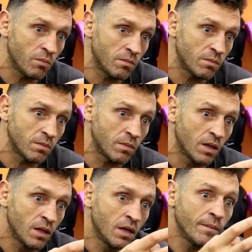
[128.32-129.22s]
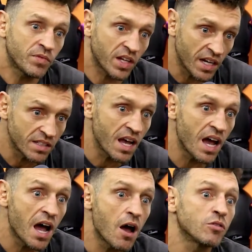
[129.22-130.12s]
Antigamente mulher não Três lutava.
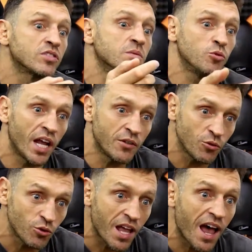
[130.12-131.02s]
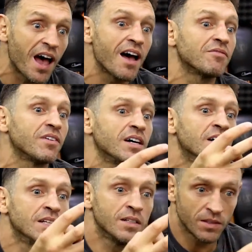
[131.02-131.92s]
Três né, rounds, né? mulher eventos. não lutava.
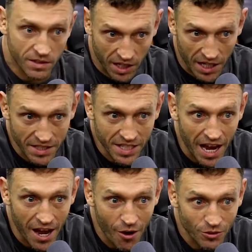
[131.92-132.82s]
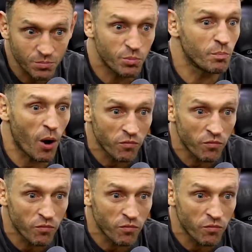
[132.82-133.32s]
Três rounds pro pau